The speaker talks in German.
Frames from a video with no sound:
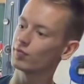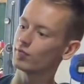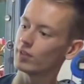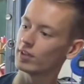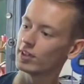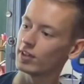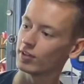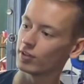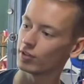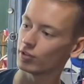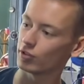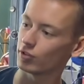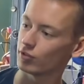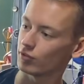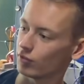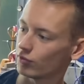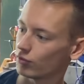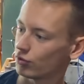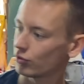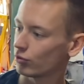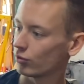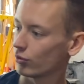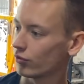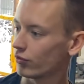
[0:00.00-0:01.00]
Wenn der
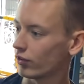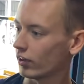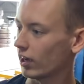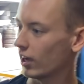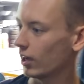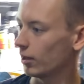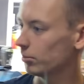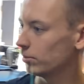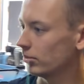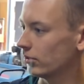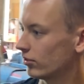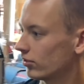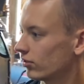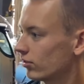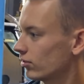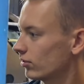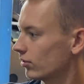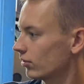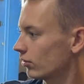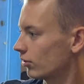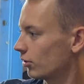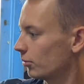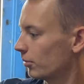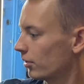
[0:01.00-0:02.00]
Stoßfänger ab ist,
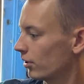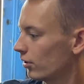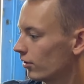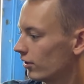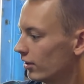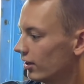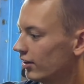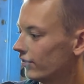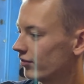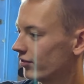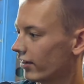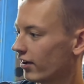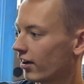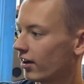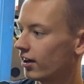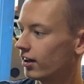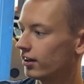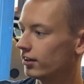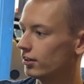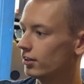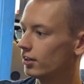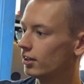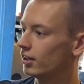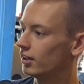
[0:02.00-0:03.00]
kommt man auch einfach
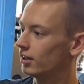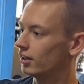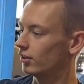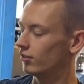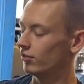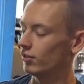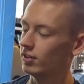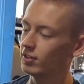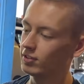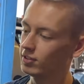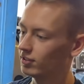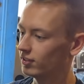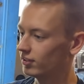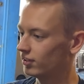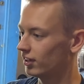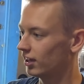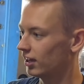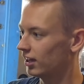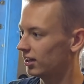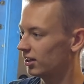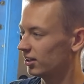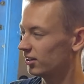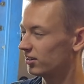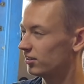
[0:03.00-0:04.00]
ran, weil es ein
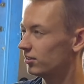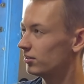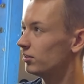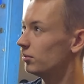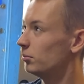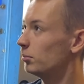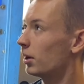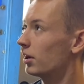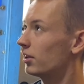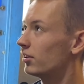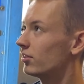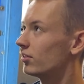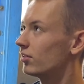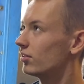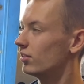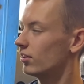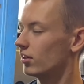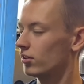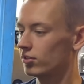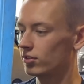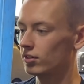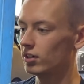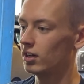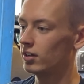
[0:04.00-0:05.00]
die meisten
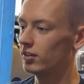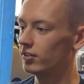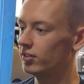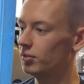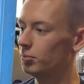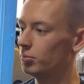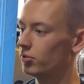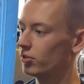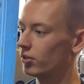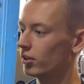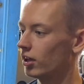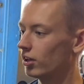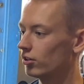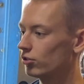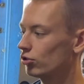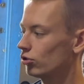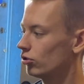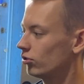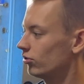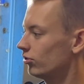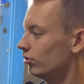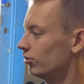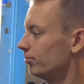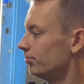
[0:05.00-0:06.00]
ja, sind alles 17
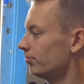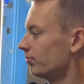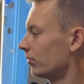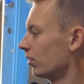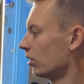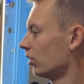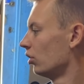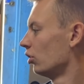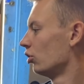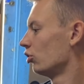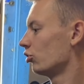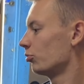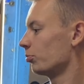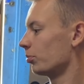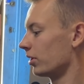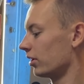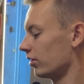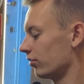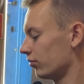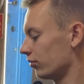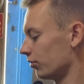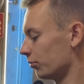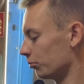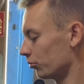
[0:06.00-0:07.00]
Anschlüsse,
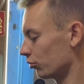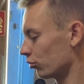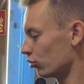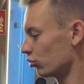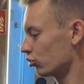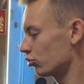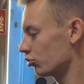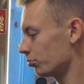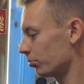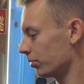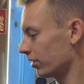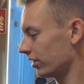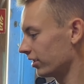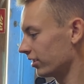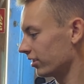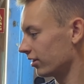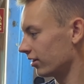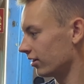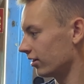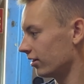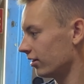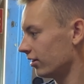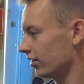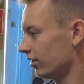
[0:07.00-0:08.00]
sprich vom
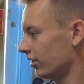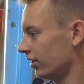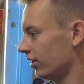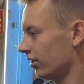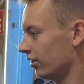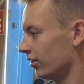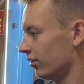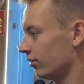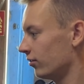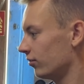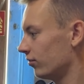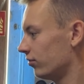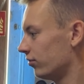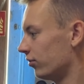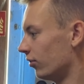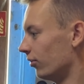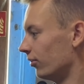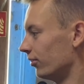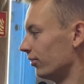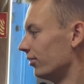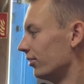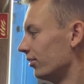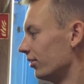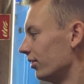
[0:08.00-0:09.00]
Druckspeicher,
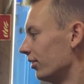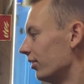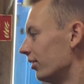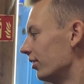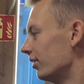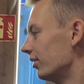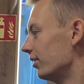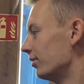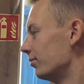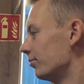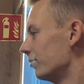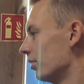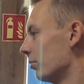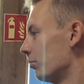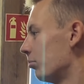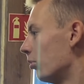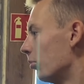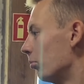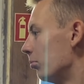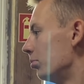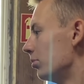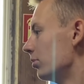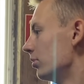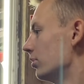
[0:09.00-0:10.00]
von ähm, der
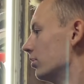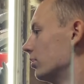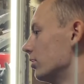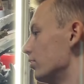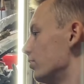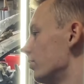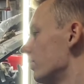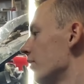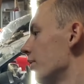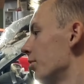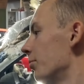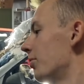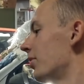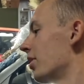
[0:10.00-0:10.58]
Pumpe, von dem